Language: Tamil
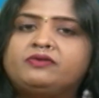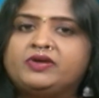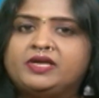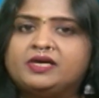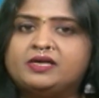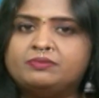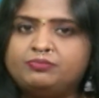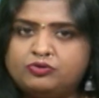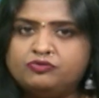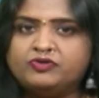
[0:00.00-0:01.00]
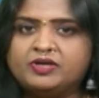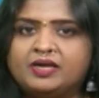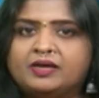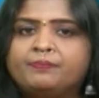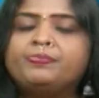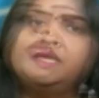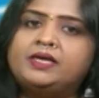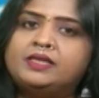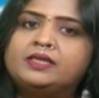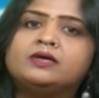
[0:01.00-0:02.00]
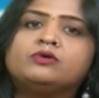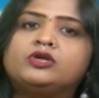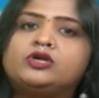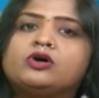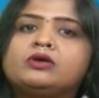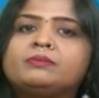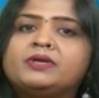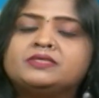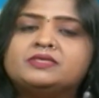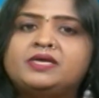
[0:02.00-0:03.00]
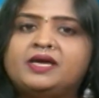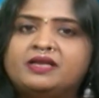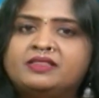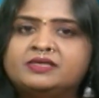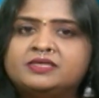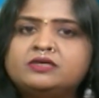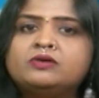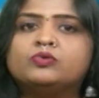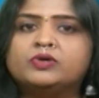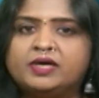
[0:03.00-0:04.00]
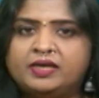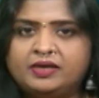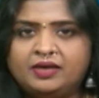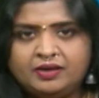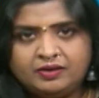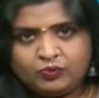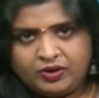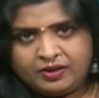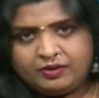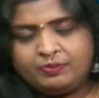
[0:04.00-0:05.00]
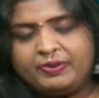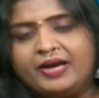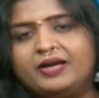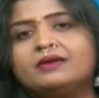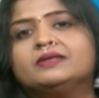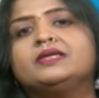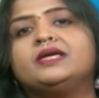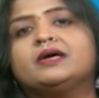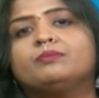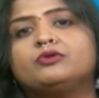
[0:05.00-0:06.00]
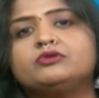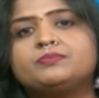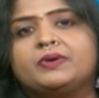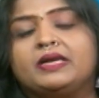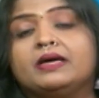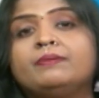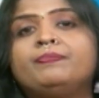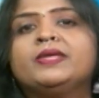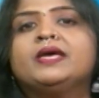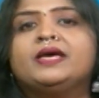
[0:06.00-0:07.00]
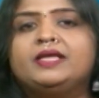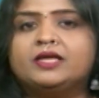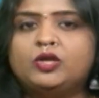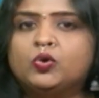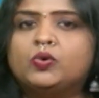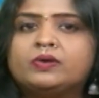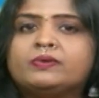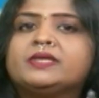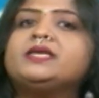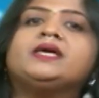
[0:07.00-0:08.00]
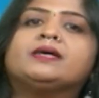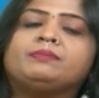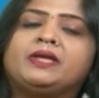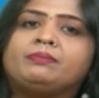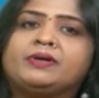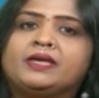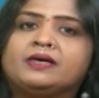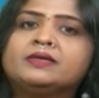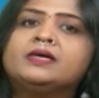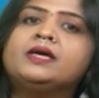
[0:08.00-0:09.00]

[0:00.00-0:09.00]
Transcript: சர்டிஃபிகேட்கான ப்ரூஃப் இருக்கலாம் நீங்கள் இந்த ஒரு டாக்குமெண்ட்ஸ் நீங்கள் எடுத்துகிட்டு உங்கள் அருகில் உள்ள ஒரு பேங்க்கில் வந்து நீங்கள் அப்ரோச் பண்ணலாம் இந்த லோனுக்கு வந்து நீங்கள் அப்ளை பண்ணலாம்